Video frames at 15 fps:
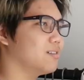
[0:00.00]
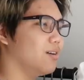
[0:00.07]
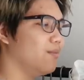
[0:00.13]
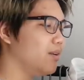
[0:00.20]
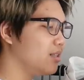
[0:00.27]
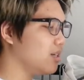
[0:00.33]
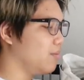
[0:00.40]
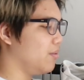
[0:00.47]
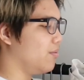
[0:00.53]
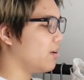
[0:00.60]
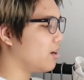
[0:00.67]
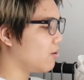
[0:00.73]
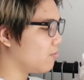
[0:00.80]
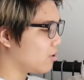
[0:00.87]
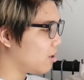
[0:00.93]
đến bây giờ mình vẫn
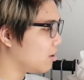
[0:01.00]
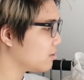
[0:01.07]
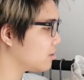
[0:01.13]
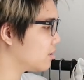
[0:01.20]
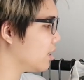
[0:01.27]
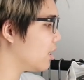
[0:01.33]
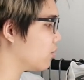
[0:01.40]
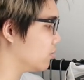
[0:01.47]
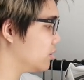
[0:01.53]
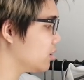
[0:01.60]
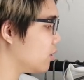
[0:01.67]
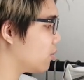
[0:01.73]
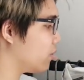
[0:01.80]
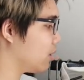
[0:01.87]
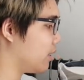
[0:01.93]
không rõ tên của chiếc
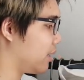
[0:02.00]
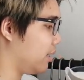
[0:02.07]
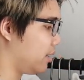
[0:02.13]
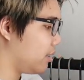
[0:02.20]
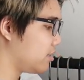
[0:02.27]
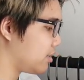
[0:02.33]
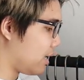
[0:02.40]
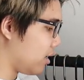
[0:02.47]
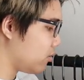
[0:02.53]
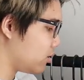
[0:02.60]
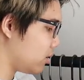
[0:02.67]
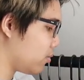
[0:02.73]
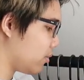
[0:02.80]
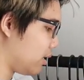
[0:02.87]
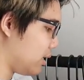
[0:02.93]
quần này, cái dáng của
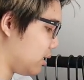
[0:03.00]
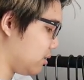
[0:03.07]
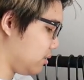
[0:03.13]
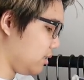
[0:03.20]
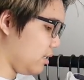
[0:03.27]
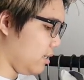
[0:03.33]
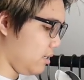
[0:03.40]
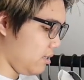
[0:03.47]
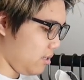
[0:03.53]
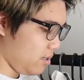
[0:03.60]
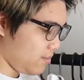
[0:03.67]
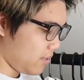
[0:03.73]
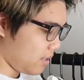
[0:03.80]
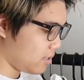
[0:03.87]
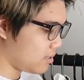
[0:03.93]
chiếc quần này là gì,
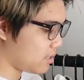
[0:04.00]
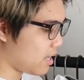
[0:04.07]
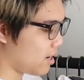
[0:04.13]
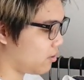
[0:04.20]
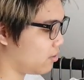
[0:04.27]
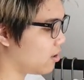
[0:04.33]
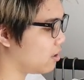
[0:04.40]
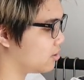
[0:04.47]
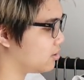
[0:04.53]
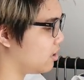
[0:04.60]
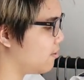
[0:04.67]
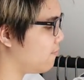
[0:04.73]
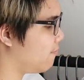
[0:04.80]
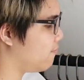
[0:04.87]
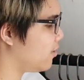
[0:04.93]
nhưng mà cái style của nó là
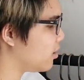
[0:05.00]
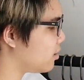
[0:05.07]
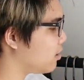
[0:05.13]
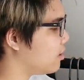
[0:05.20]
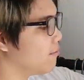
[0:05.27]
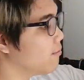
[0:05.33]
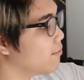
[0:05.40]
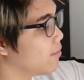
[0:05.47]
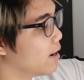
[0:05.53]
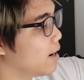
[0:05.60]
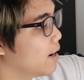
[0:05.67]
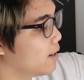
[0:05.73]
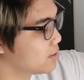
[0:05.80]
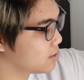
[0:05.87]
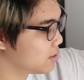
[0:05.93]
slim fit.
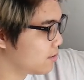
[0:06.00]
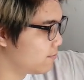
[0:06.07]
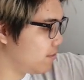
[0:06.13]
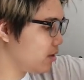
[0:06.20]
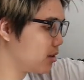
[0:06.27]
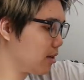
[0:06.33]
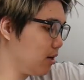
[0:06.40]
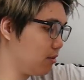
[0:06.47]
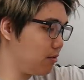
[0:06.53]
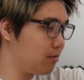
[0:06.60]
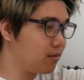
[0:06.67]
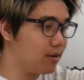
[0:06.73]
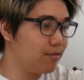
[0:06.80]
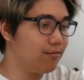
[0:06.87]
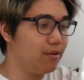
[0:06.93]
Và slim fit kiểu
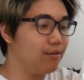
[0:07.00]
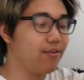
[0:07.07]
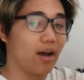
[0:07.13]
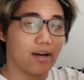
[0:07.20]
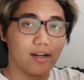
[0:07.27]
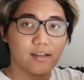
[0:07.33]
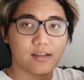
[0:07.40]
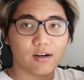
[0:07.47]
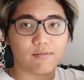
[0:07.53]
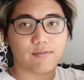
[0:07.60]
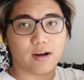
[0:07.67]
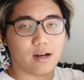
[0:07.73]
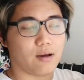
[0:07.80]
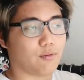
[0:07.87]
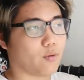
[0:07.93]
là vừa vặn ấy, không
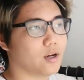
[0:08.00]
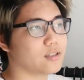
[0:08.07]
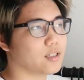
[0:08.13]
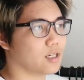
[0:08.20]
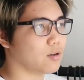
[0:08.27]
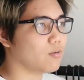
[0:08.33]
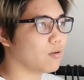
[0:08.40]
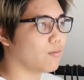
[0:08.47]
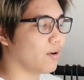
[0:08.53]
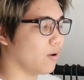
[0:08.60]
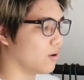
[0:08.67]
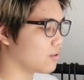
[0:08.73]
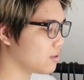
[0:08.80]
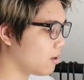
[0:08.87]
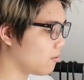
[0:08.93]
phải là quá chặt cũng không phải
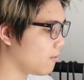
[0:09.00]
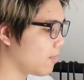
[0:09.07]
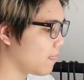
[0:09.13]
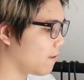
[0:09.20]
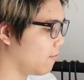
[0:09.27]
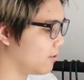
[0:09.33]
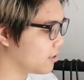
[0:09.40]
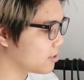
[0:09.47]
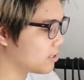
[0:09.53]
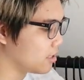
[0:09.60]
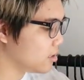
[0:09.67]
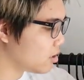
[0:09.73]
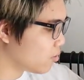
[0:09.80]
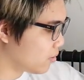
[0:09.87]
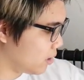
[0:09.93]
quá rộng. Và chắc chắn
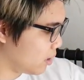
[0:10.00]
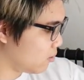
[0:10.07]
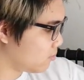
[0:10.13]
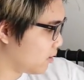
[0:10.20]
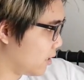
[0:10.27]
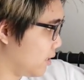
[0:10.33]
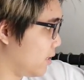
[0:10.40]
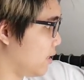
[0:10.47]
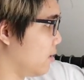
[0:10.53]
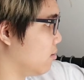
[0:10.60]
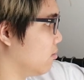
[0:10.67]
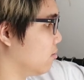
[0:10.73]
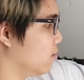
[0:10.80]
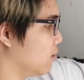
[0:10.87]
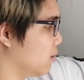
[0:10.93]
chiếc quần này không thể
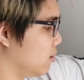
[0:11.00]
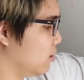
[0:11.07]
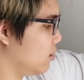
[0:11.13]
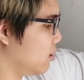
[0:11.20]
nào uh,